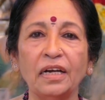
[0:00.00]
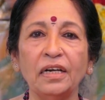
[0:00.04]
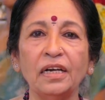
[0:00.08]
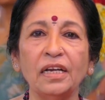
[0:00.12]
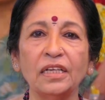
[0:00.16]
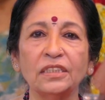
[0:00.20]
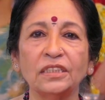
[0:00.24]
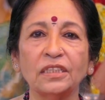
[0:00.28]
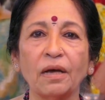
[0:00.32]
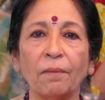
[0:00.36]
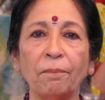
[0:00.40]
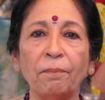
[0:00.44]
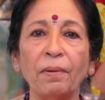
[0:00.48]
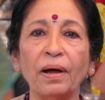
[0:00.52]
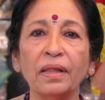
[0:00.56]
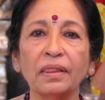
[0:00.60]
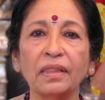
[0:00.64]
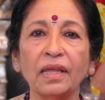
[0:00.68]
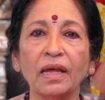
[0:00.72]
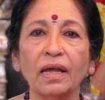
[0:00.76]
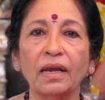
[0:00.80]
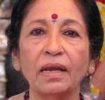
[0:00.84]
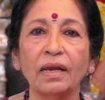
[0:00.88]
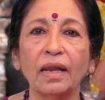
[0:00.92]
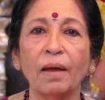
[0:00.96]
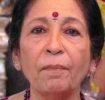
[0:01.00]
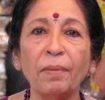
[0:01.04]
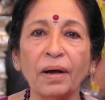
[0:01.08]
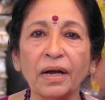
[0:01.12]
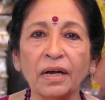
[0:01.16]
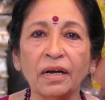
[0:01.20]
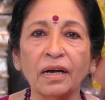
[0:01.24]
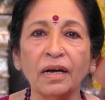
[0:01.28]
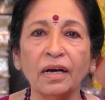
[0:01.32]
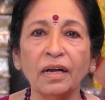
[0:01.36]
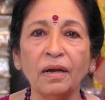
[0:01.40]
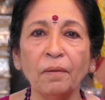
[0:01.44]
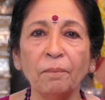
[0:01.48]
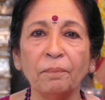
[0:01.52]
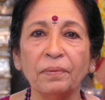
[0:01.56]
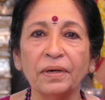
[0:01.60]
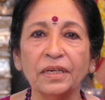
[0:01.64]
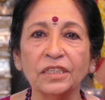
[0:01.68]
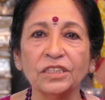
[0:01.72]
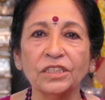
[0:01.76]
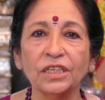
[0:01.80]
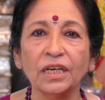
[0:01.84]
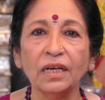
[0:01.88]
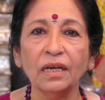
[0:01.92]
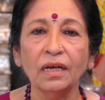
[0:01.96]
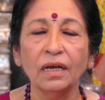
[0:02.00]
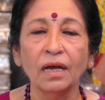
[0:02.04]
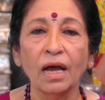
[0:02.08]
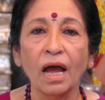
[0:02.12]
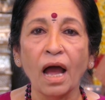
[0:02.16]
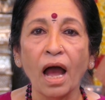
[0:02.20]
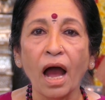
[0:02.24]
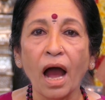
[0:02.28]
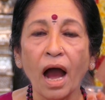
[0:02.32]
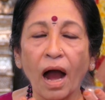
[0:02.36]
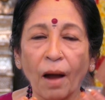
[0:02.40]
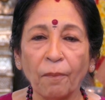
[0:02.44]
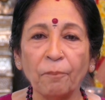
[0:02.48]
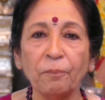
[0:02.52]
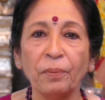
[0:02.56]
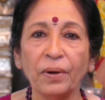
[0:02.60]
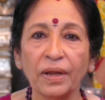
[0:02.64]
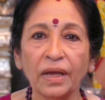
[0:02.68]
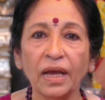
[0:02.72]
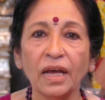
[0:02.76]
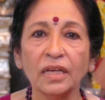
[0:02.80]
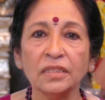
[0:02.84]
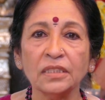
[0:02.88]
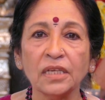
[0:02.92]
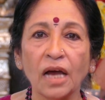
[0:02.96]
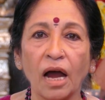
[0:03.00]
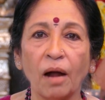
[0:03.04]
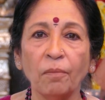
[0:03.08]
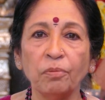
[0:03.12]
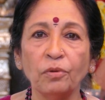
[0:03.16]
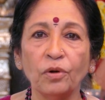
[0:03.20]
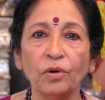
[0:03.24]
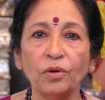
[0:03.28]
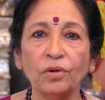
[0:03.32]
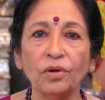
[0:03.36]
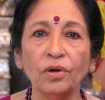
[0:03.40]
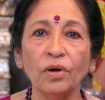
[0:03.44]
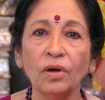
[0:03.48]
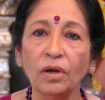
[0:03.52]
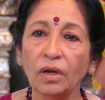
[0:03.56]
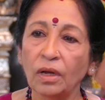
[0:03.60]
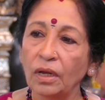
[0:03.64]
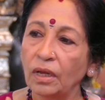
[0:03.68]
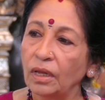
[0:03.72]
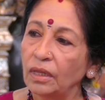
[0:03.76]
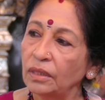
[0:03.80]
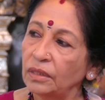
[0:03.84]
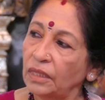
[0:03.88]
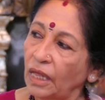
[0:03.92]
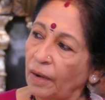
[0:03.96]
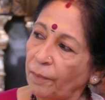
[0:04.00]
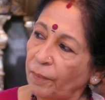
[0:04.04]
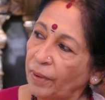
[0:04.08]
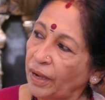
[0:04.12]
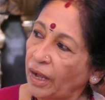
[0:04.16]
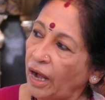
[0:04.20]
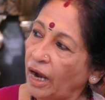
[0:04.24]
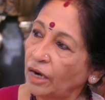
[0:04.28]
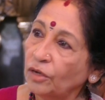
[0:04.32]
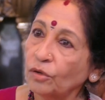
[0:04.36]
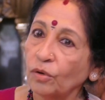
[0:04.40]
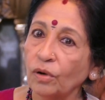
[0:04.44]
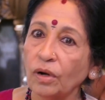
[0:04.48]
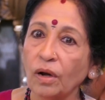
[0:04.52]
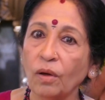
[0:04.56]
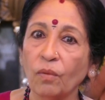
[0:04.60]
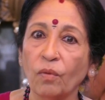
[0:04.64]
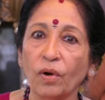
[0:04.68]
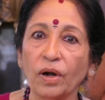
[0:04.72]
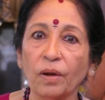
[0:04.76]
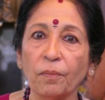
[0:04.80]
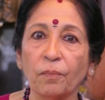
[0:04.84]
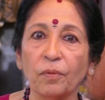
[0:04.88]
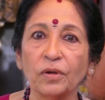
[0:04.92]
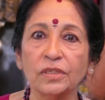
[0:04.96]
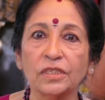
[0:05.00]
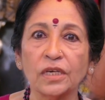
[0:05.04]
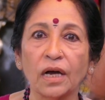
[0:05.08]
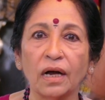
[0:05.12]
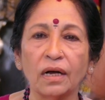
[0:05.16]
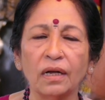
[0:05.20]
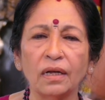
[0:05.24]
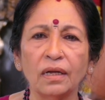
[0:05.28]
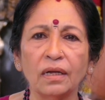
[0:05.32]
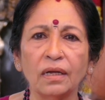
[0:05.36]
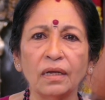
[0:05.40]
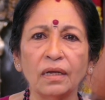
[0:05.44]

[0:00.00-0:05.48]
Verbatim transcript: ரெண்டு சப்பாத்தியை லவக்குன்னு பிடிச்சு அப்படியே சாப்பிட்டுட்டு திருப்பி காட்டுக்குள்ளே ஓடி போச்சான்